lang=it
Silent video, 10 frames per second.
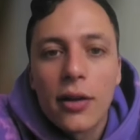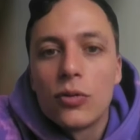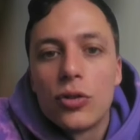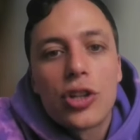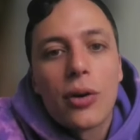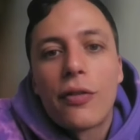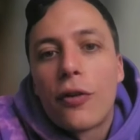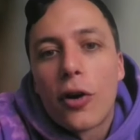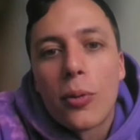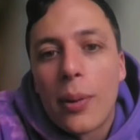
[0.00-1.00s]
non c'è una
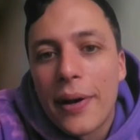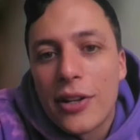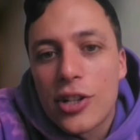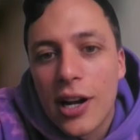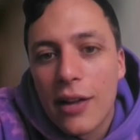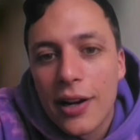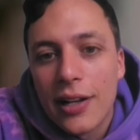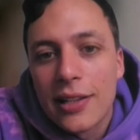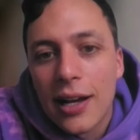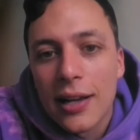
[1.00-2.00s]
formula per ricercare la
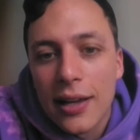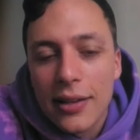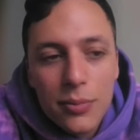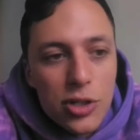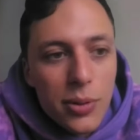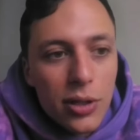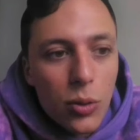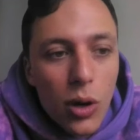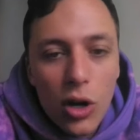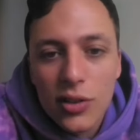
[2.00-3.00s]
viralità, è semplicemente un
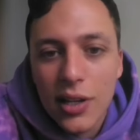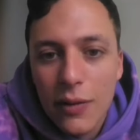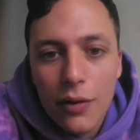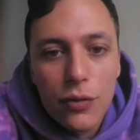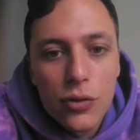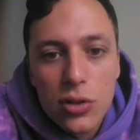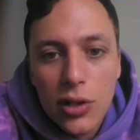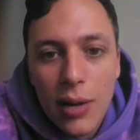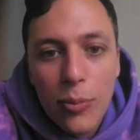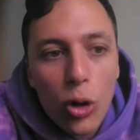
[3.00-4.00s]
qualcosa che deve
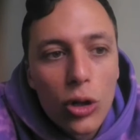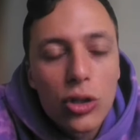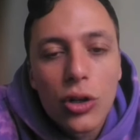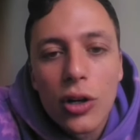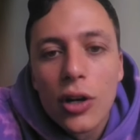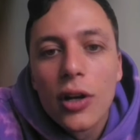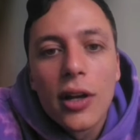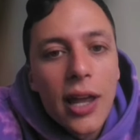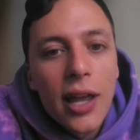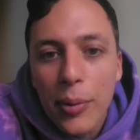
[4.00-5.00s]
funzionare molto
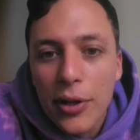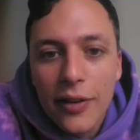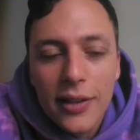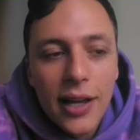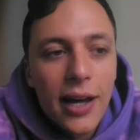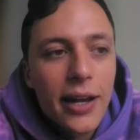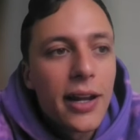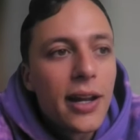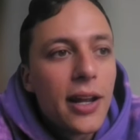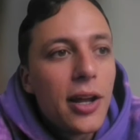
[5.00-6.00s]
e poi deve
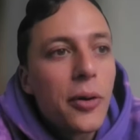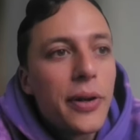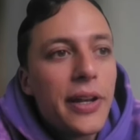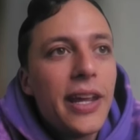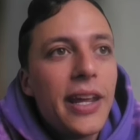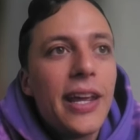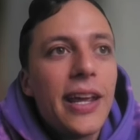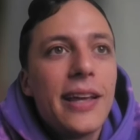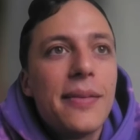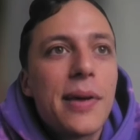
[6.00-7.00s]
andare.
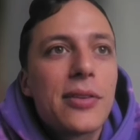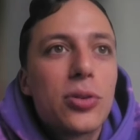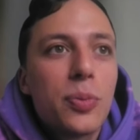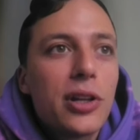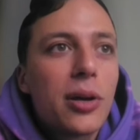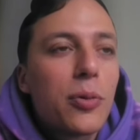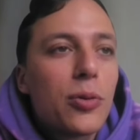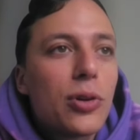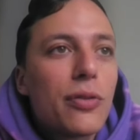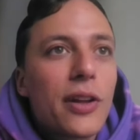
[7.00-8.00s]
Quindi mi ha stupito
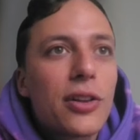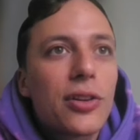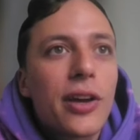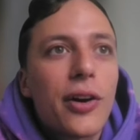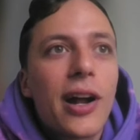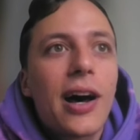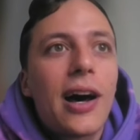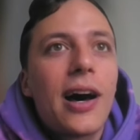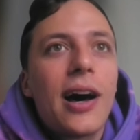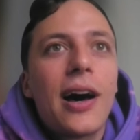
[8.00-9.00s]
appunto il fatto che
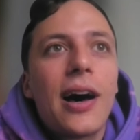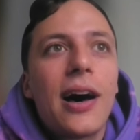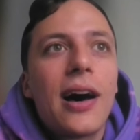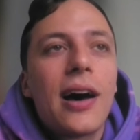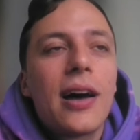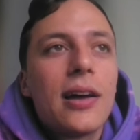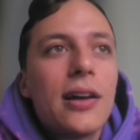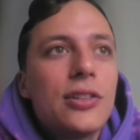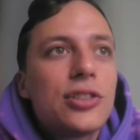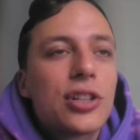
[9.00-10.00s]
ora
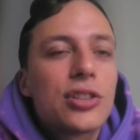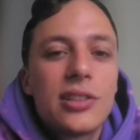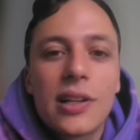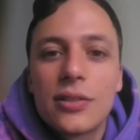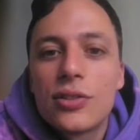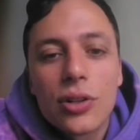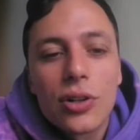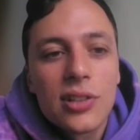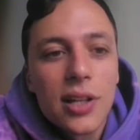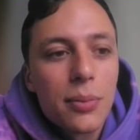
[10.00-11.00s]
t- ci sono
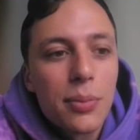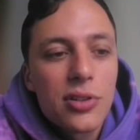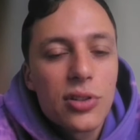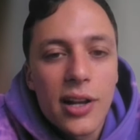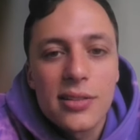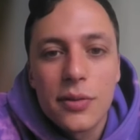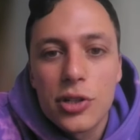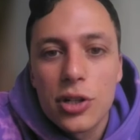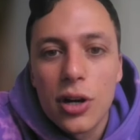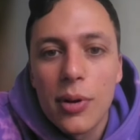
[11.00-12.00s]
così tante persone che si
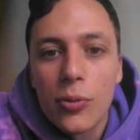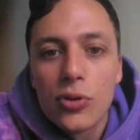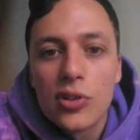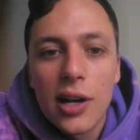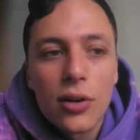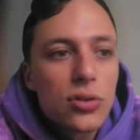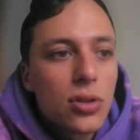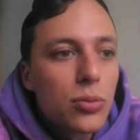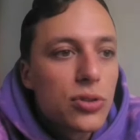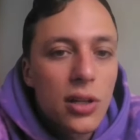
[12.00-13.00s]
avvicinano alla mia musica, non
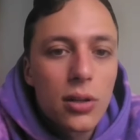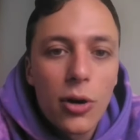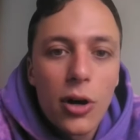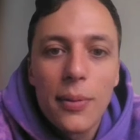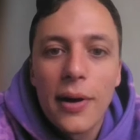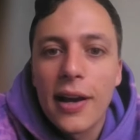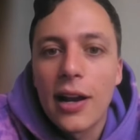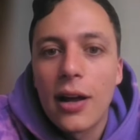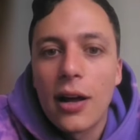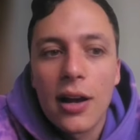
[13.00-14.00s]
solo buscando money, ma anche
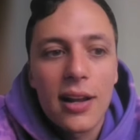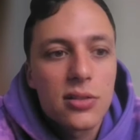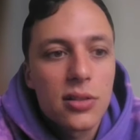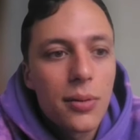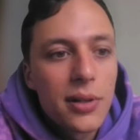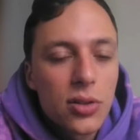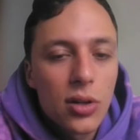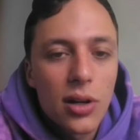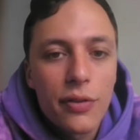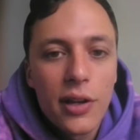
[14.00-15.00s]
al resto della mia
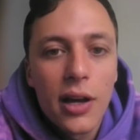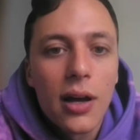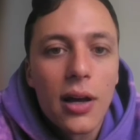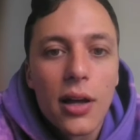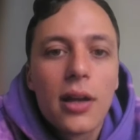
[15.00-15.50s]
discografia